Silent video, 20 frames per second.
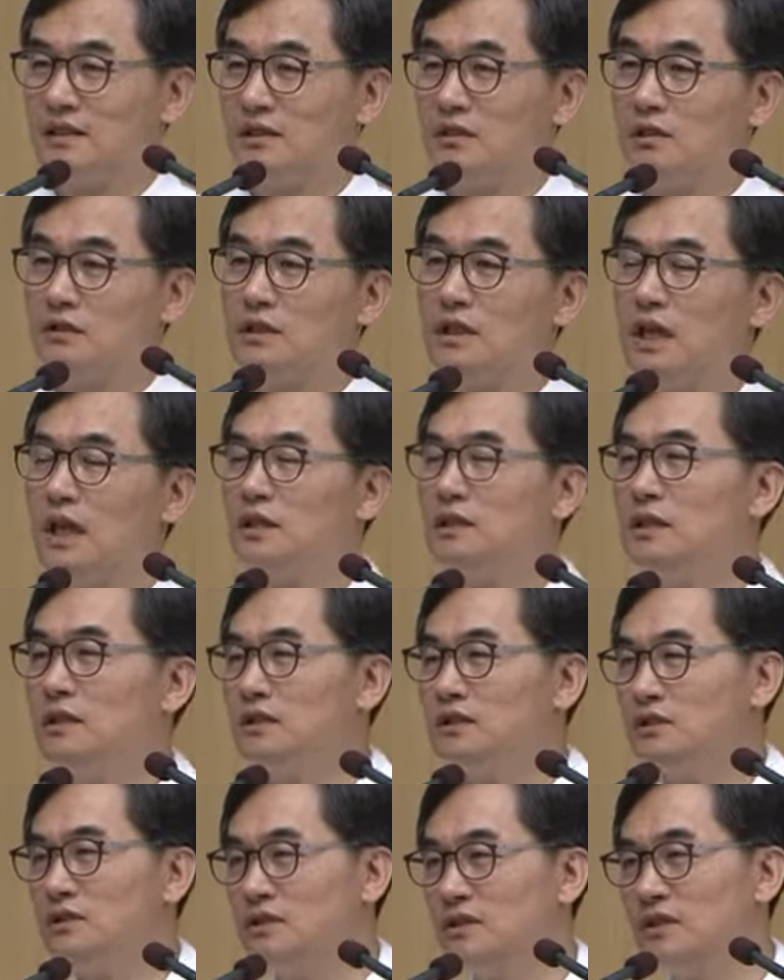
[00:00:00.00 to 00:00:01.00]
그랬더니 아들이
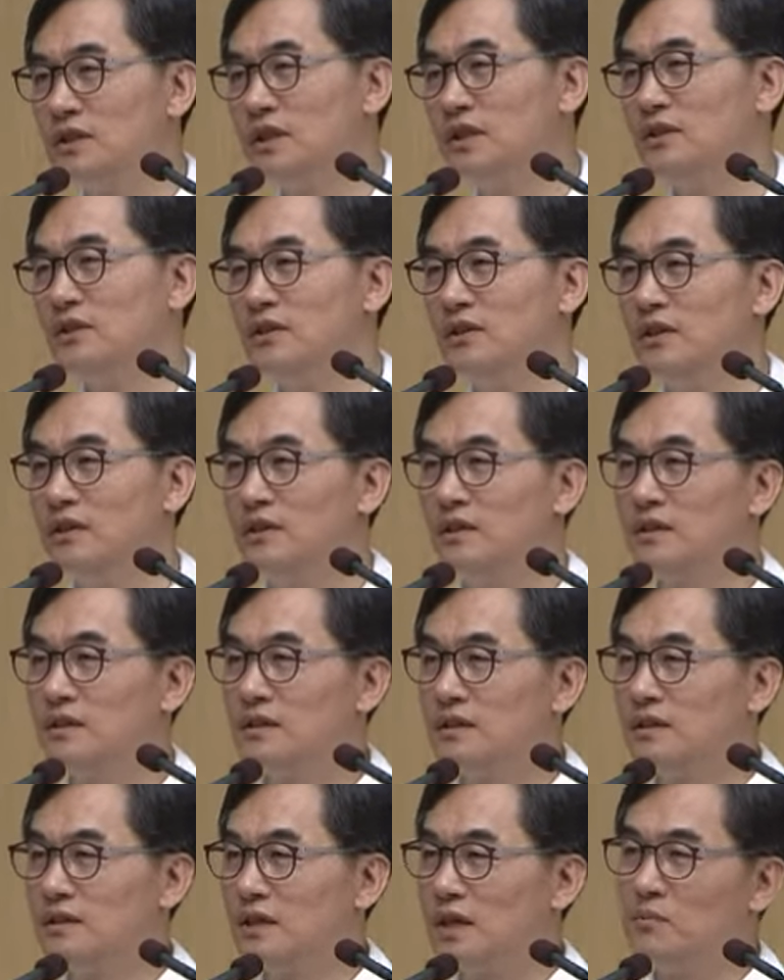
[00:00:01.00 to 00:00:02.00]
그러는 거예요.
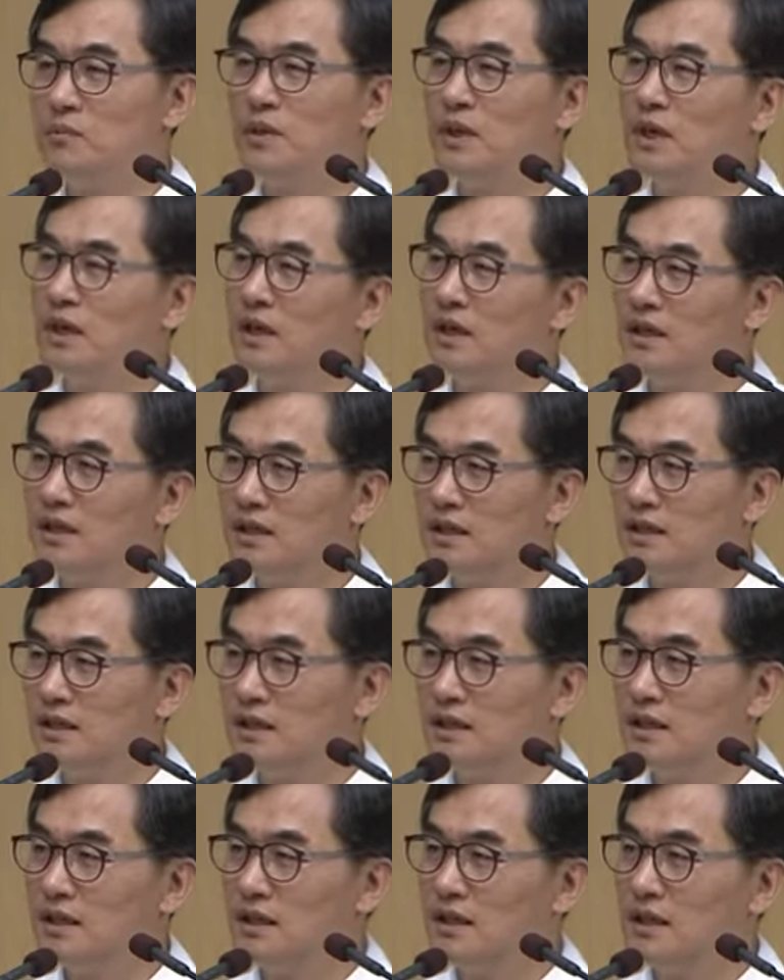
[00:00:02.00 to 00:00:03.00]
아빠,
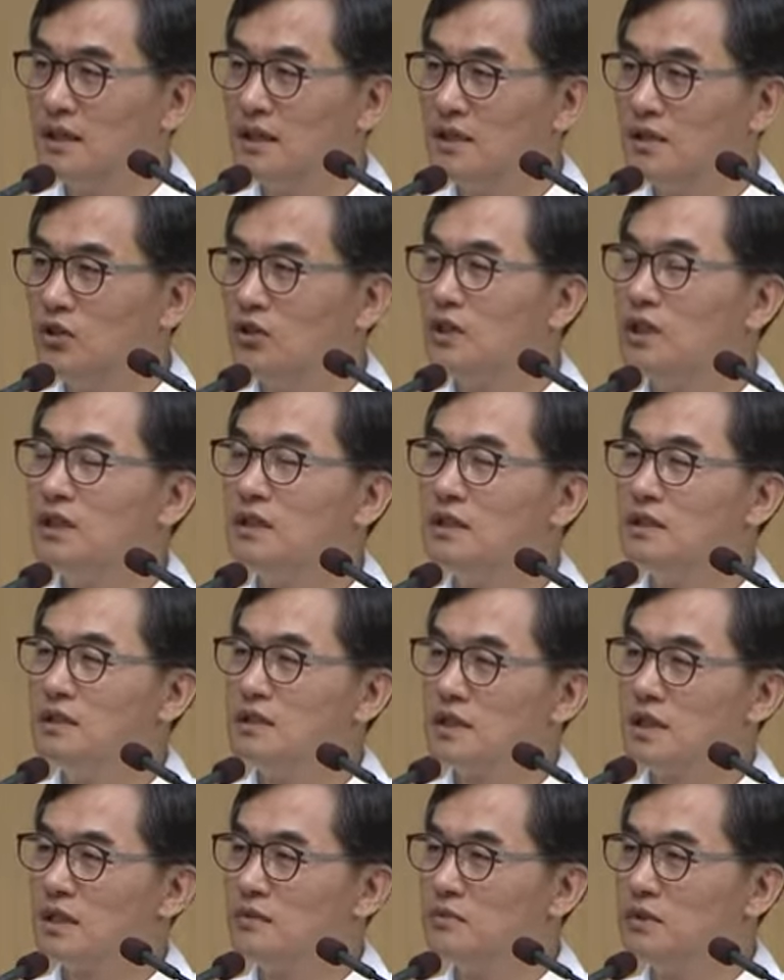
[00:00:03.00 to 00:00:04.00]
여기 있는
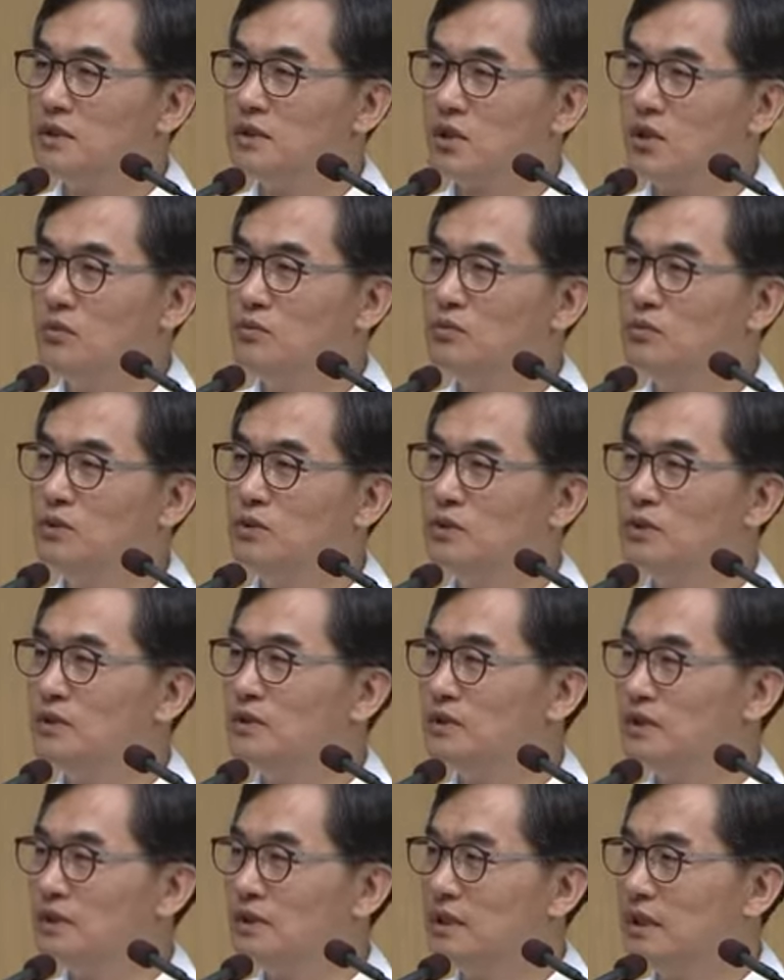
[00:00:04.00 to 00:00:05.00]
사람들
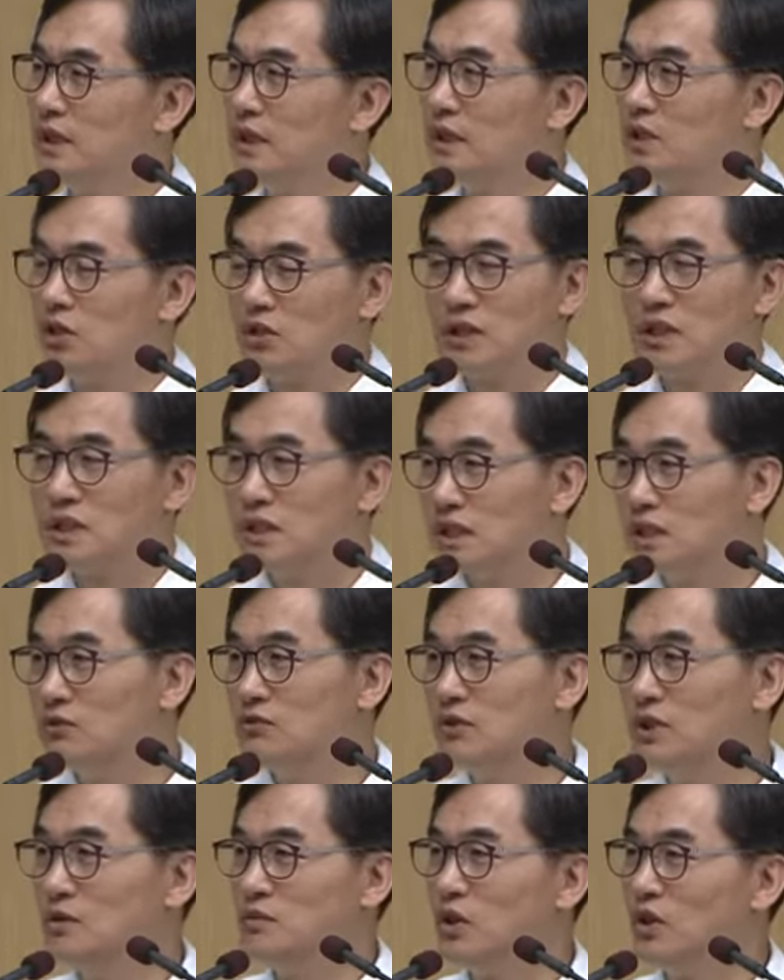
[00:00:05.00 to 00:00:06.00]
전부
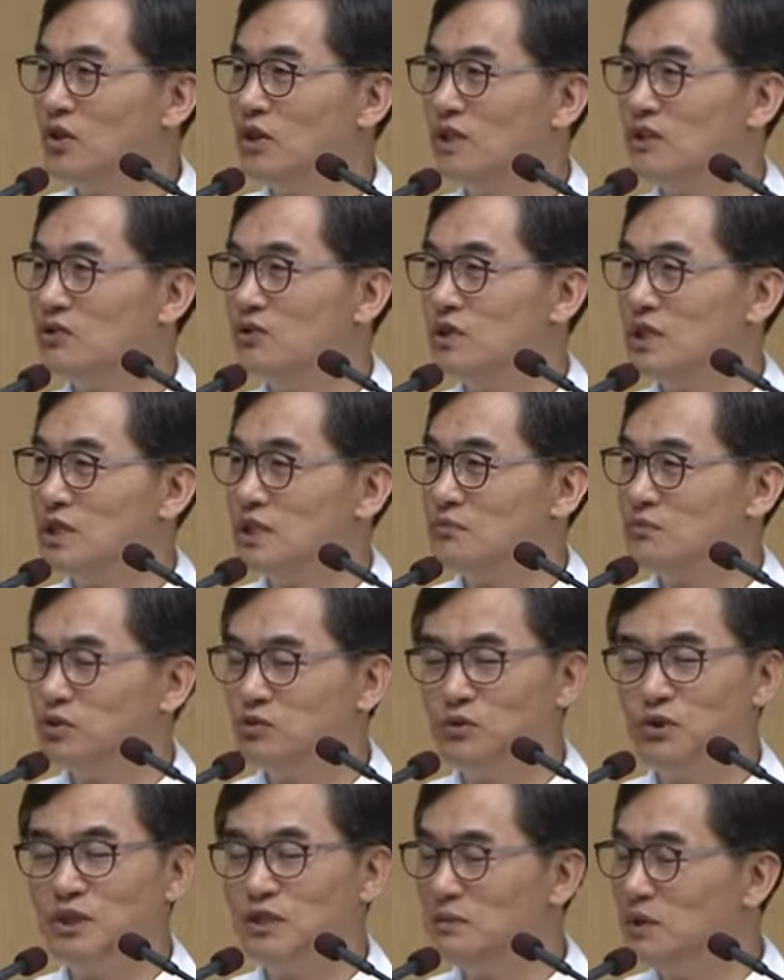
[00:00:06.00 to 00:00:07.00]
여자친구들이 면회 오지
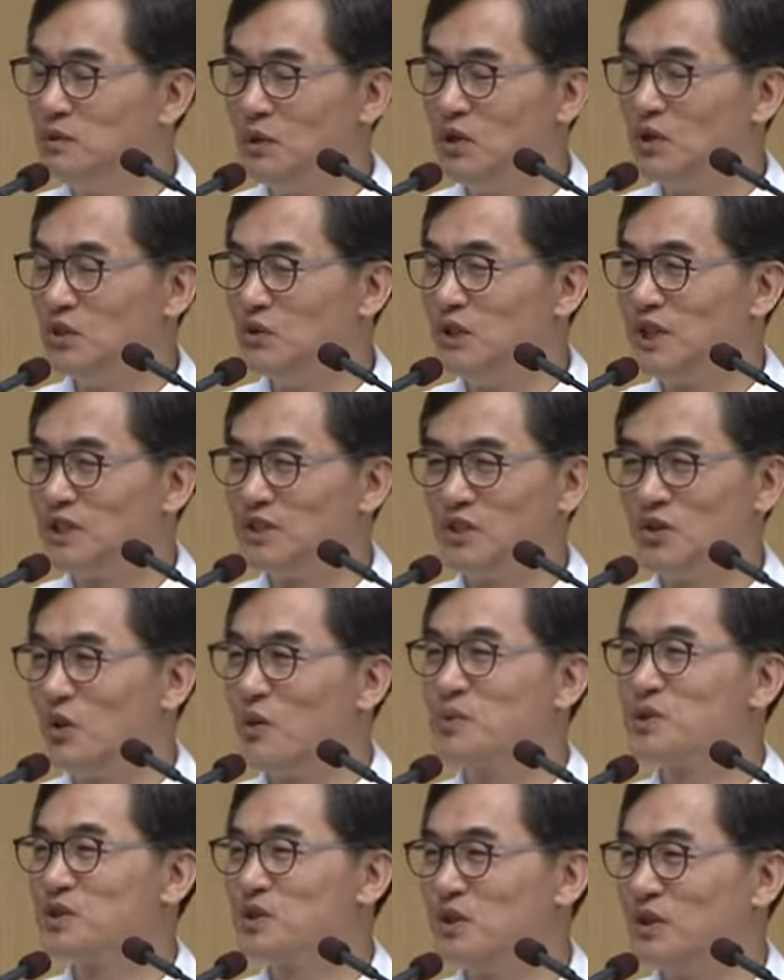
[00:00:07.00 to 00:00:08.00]
부모님이 면회 온 애들
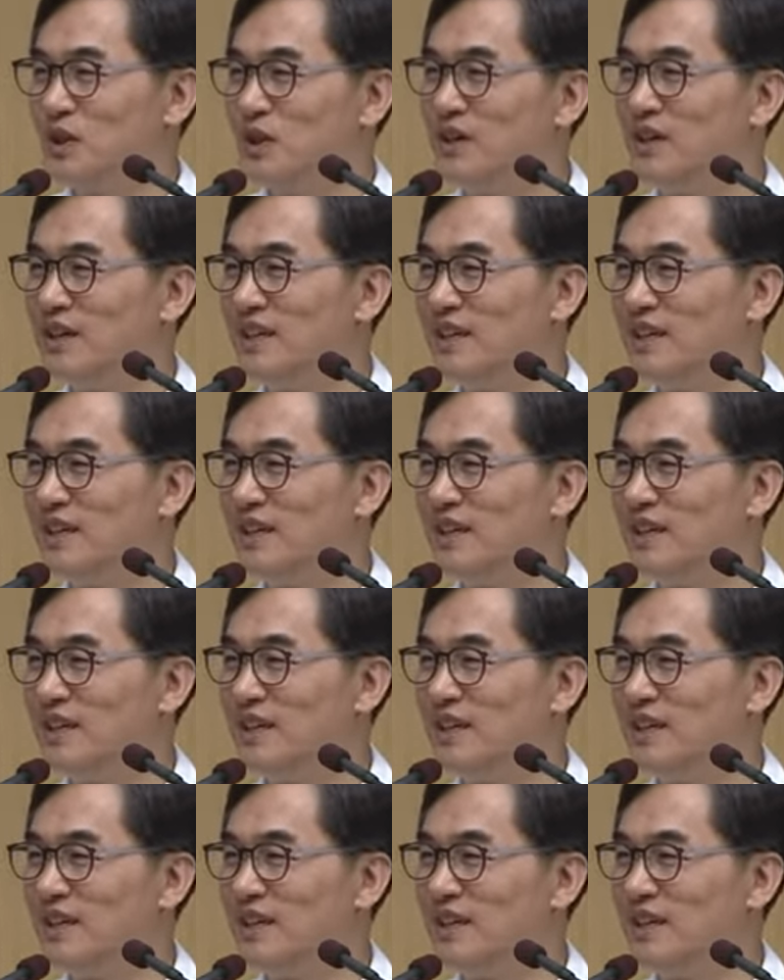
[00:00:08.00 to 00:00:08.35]
없어.